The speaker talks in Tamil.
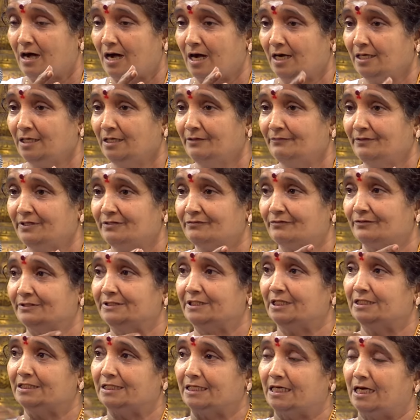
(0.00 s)
ஆண்டவருக்கு
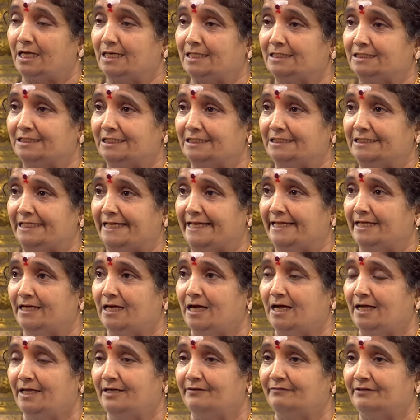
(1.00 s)
வந்து அந்த காலத்தில்
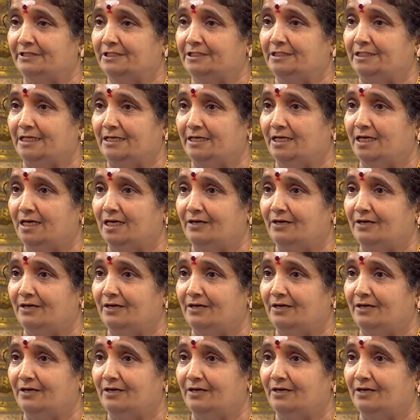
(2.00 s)
தேங்காயை வந்து